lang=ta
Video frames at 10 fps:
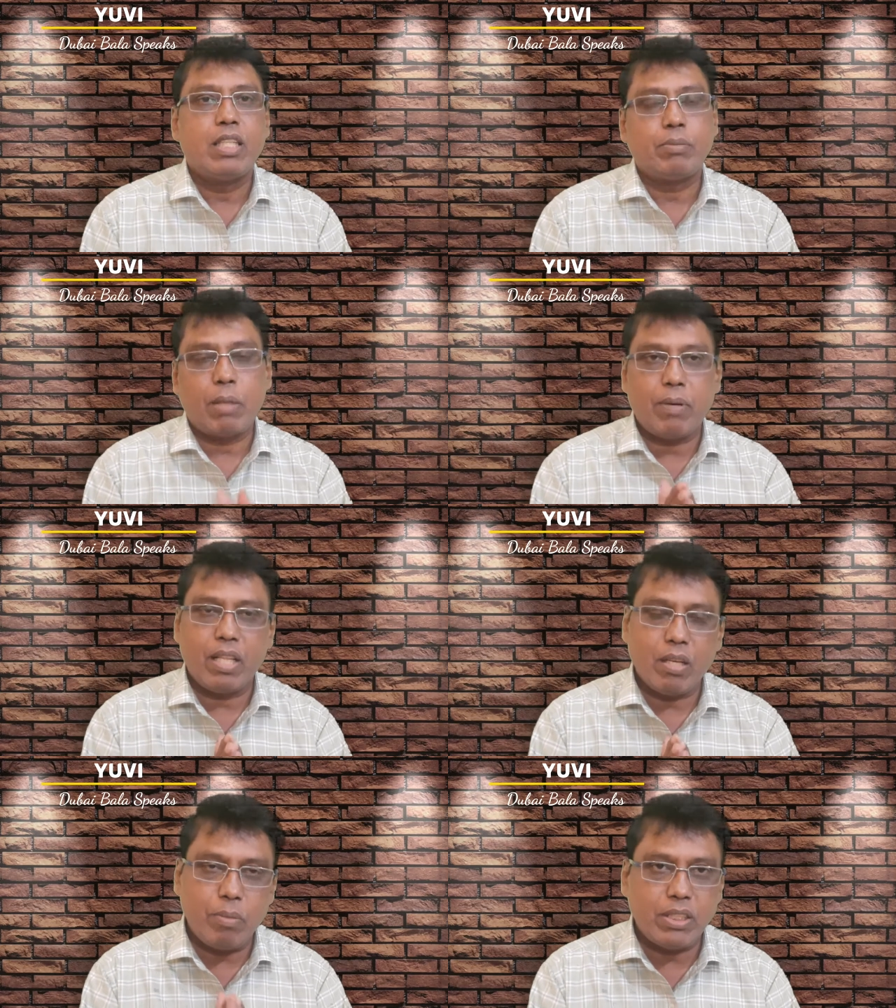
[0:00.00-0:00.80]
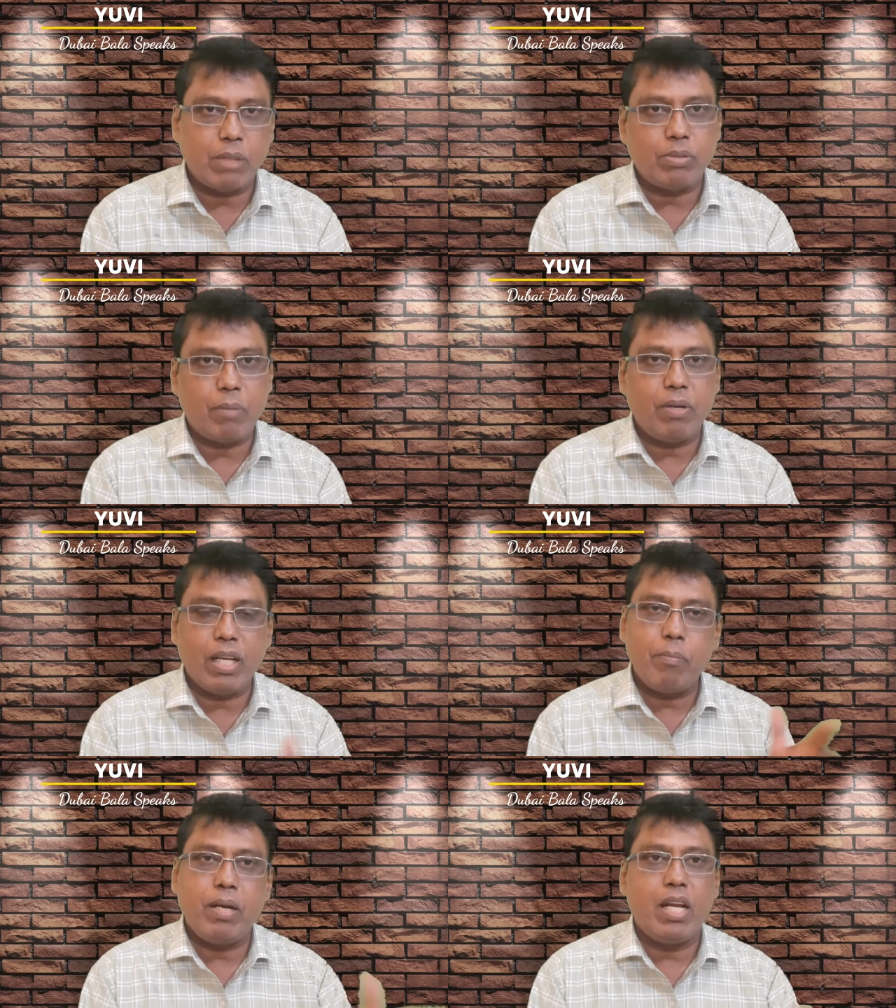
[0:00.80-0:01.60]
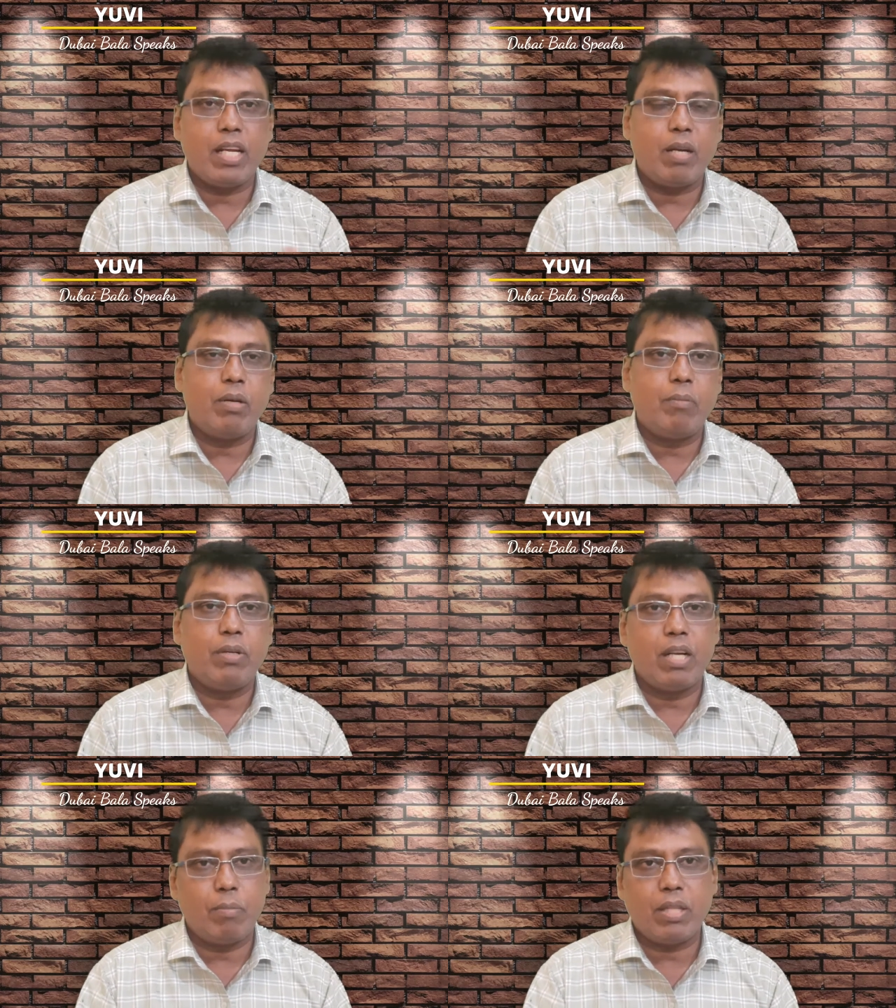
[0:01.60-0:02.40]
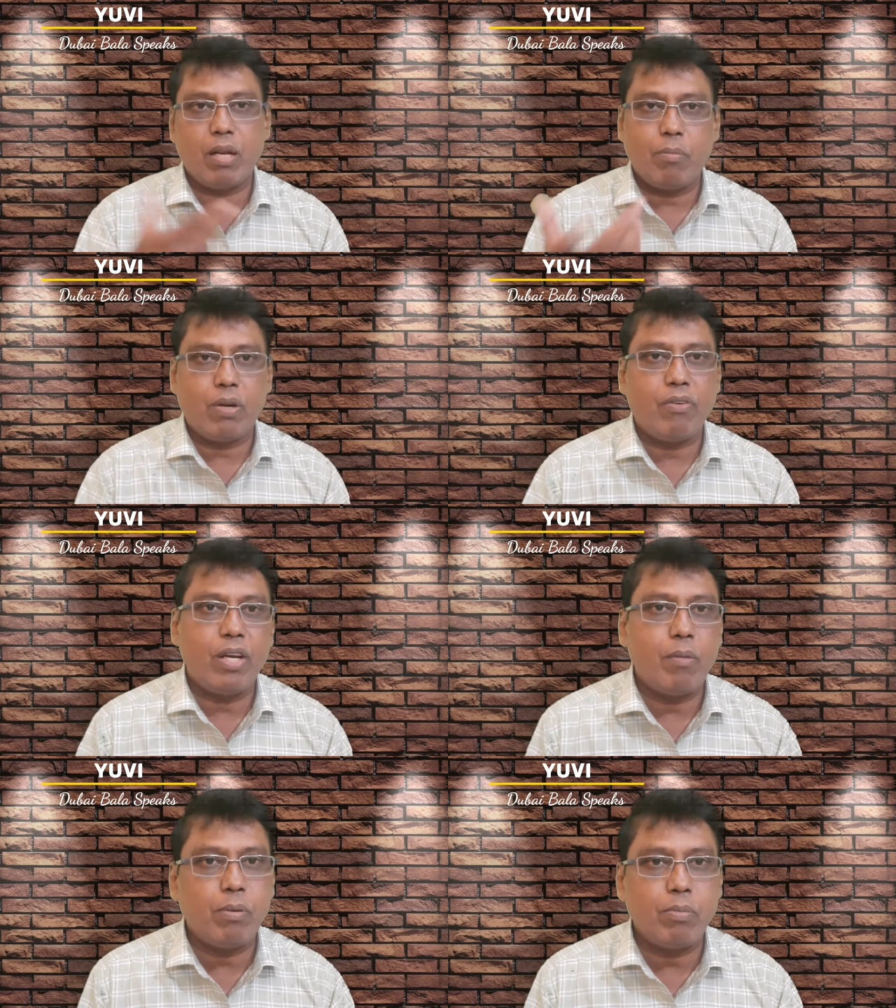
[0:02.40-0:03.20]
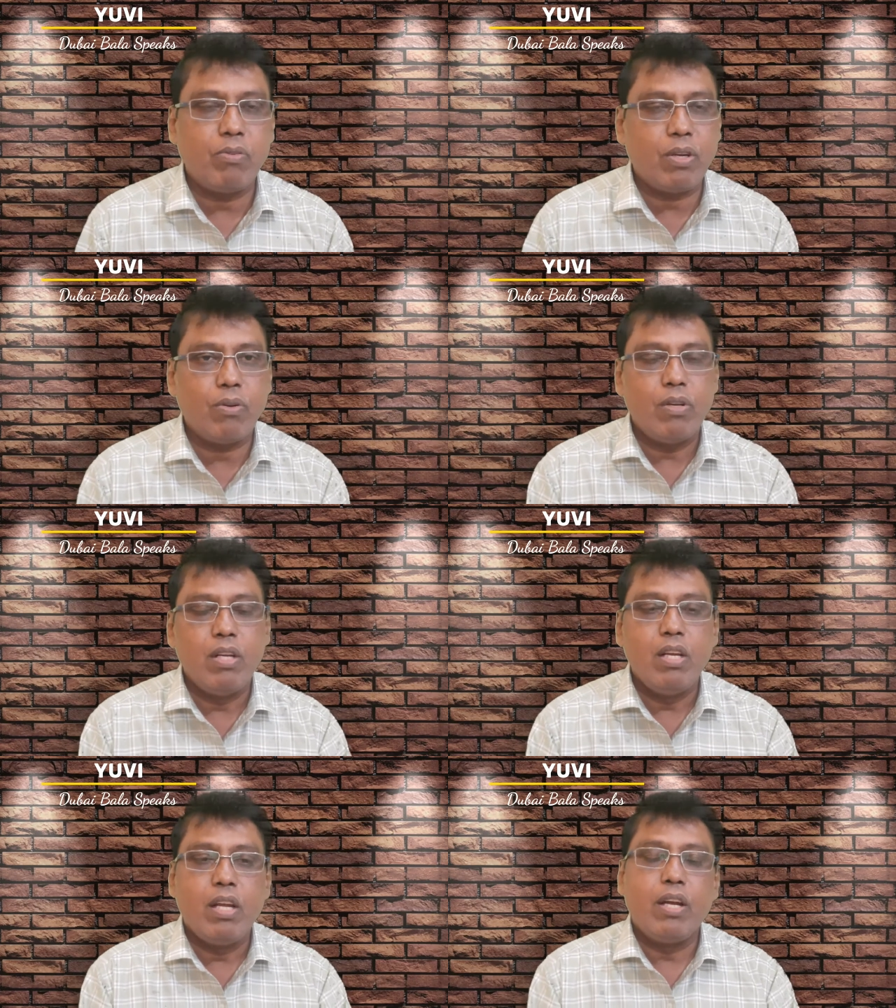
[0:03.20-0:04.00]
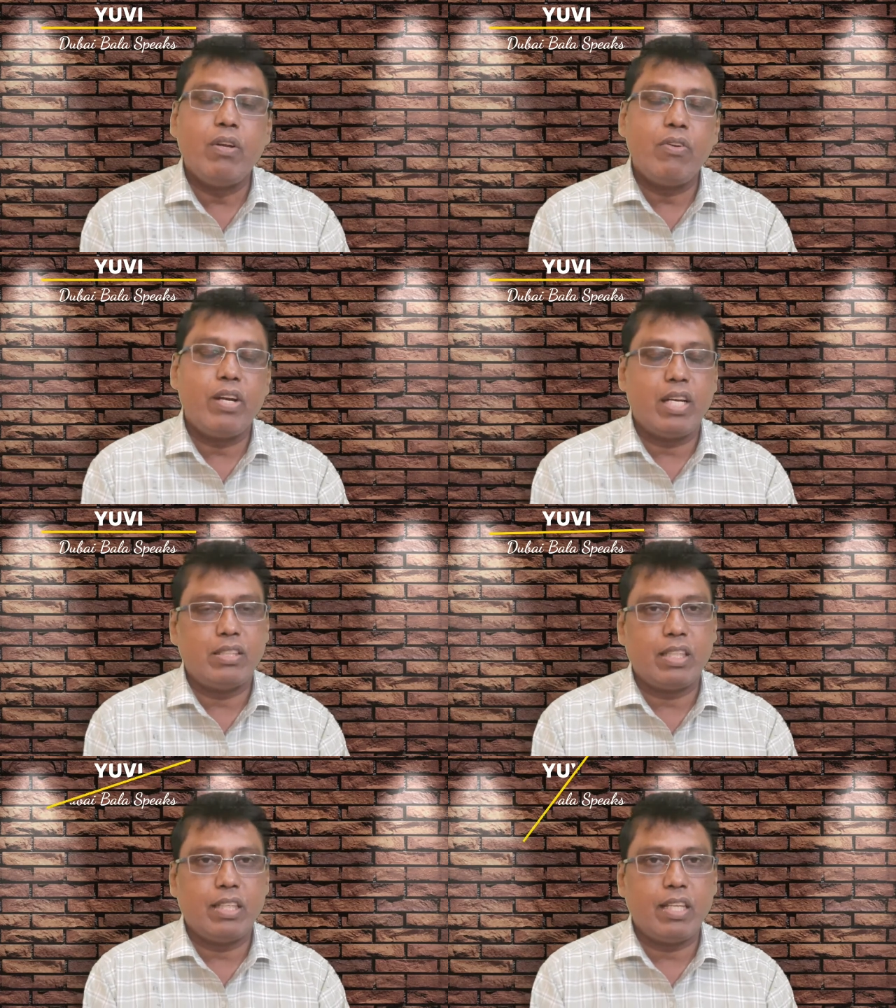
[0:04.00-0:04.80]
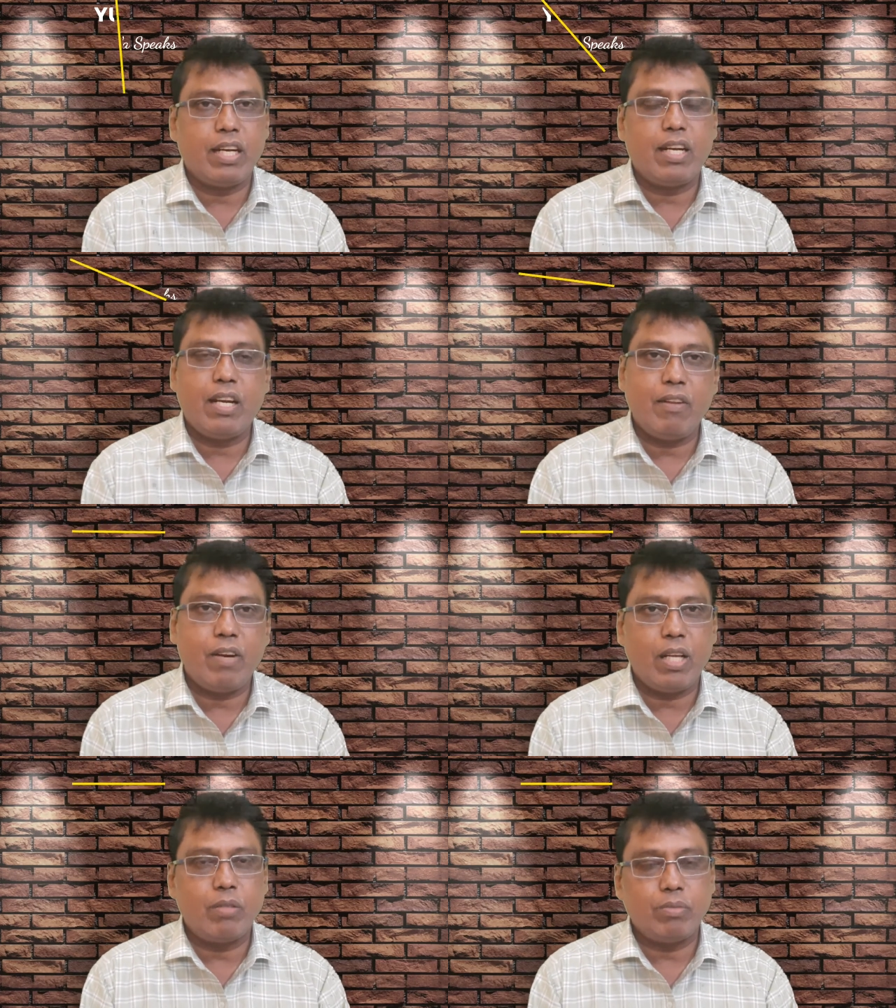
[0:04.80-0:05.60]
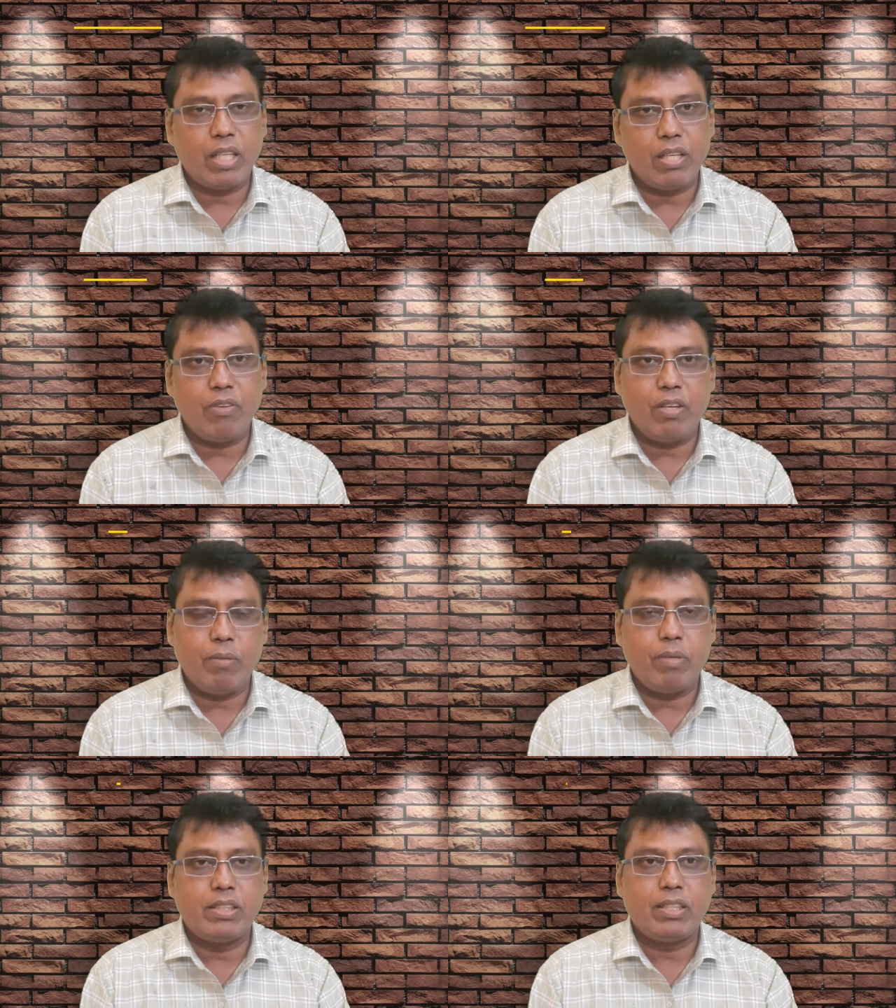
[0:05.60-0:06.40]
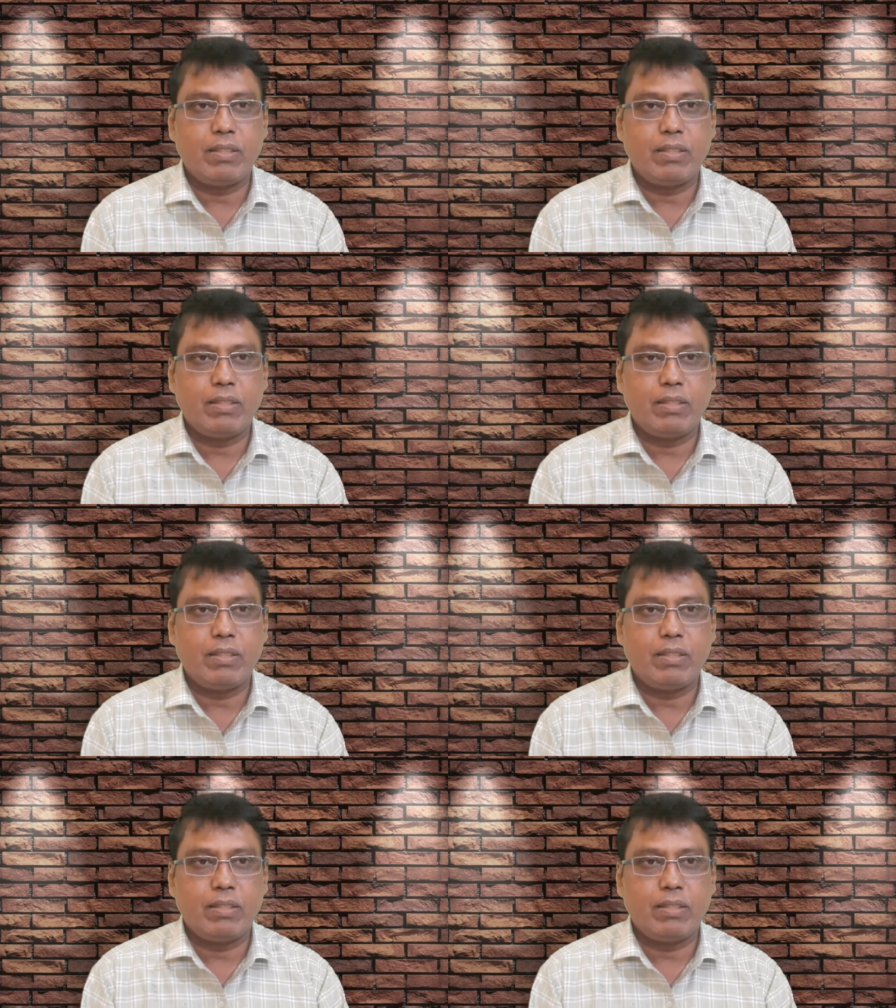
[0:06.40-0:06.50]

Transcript: சப்ஸ்கிரைப் பண்ணதாங்க ப்ளீஸ் சப்ஸ்கிரைப் பண்ணுங்கள் பெல் ஐக்கான் அமுக்குங்க அப்போ தான் நான் போகிற வீடியோ அப்பப்போ வரும் இன்னொரு வீடியோவில் சந்திக்கிறேன் நன்றி வணக்கம் தேங்க்யூ வெரி மச்